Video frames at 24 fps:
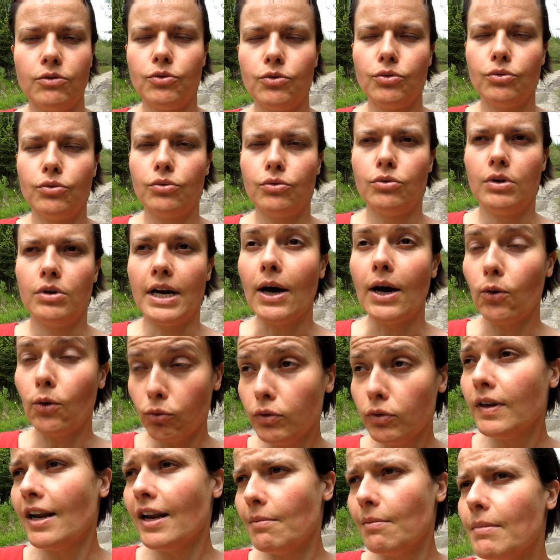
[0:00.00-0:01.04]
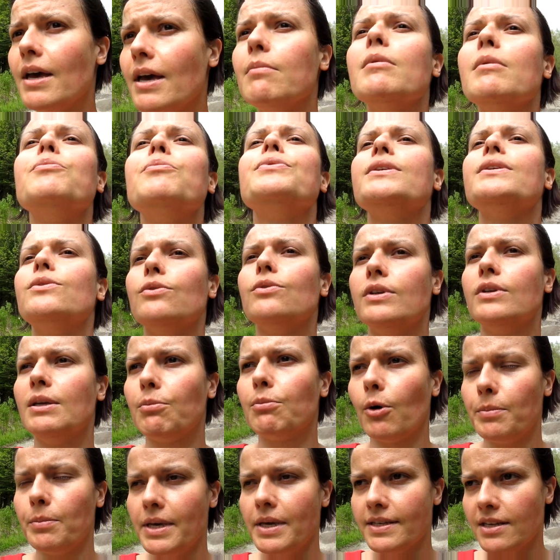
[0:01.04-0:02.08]
de la route elle-même et puis de, des
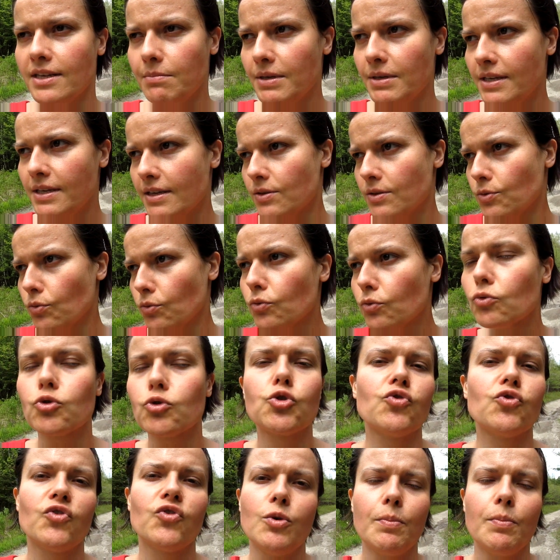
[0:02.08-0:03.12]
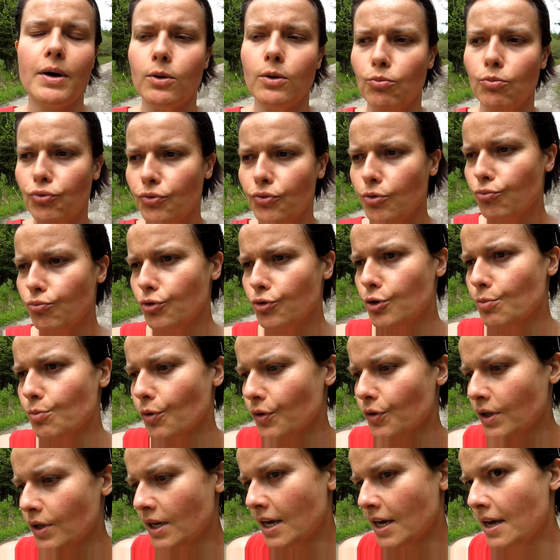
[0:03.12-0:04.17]
premières habitations, donc je ne suis pas non plus au bout du monde.